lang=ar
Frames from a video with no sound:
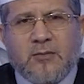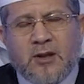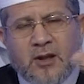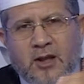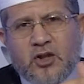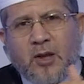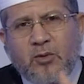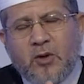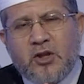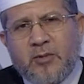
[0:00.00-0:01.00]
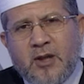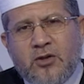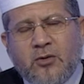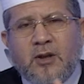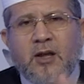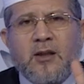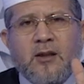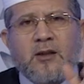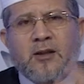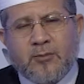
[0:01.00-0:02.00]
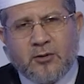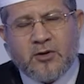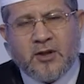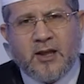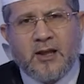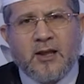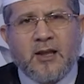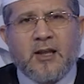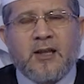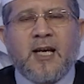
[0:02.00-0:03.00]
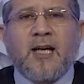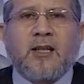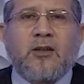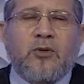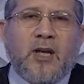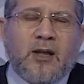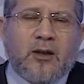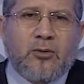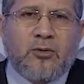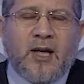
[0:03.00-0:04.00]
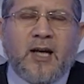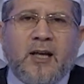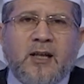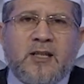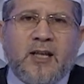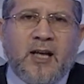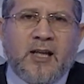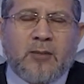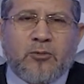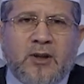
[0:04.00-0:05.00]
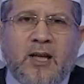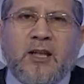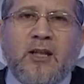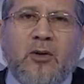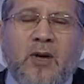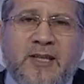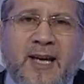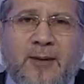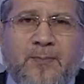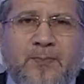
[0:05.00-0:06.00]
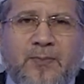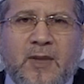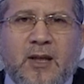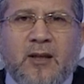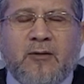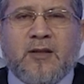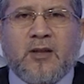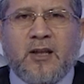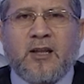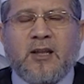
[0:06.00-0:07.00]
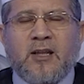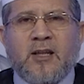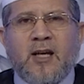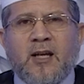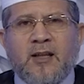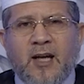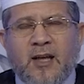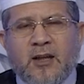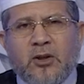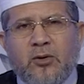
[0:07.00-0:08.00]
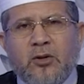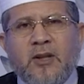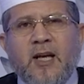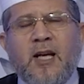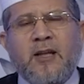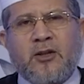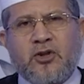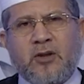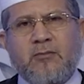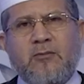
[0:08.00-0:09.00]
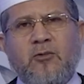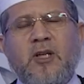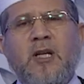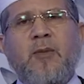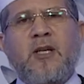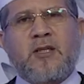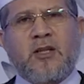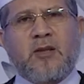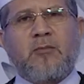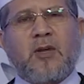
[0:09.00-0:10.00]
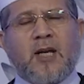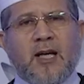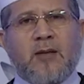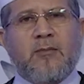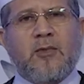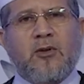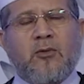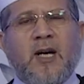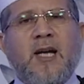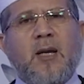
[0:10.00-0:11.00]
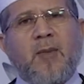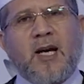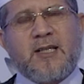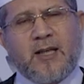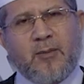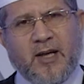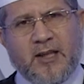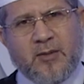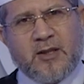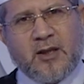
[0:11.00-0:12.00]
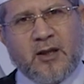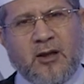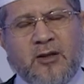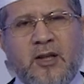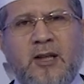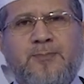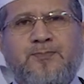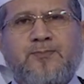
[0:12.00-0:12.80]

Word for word: إذا رجع من واجب إلى سنة تبطل الصلاة لكن هناك قول آخر أن الصلاة لا تبطل لكنه أساء فالصحيح إذا انحلت العقدة لا يرجع وإنما يستتم قائم وهذا ما حصل مع النبي صلى الله عليه وسلم